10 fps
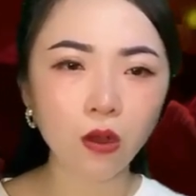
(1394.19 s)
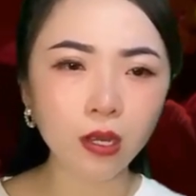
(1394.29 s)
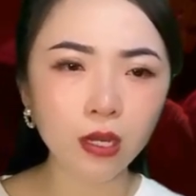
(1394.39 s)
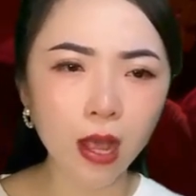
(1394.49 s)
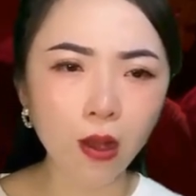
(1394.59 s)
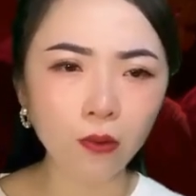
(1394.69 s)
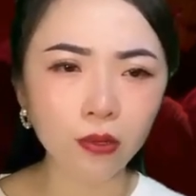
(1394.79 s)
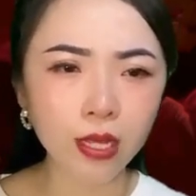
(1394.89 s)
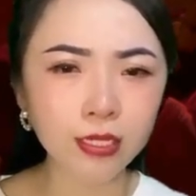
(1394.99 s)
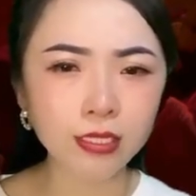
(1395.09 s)
Có khi
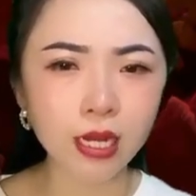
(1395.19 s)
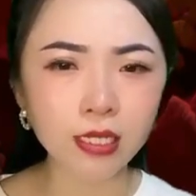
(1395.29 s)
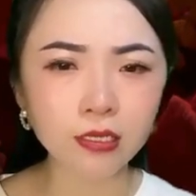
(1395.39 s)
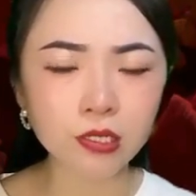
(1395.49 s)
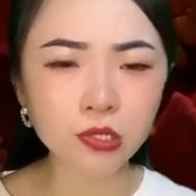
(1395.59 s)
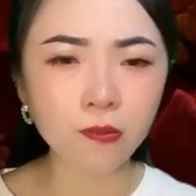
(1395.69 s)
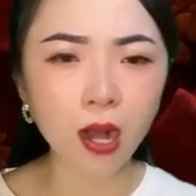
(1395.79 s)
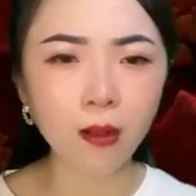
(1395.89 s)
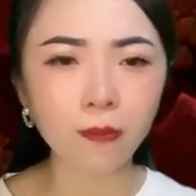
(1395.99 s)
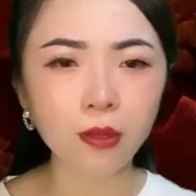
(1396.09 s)
nào đây chỉ là sự trùng
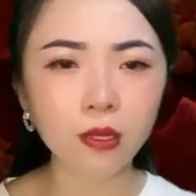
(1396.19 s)
hợp?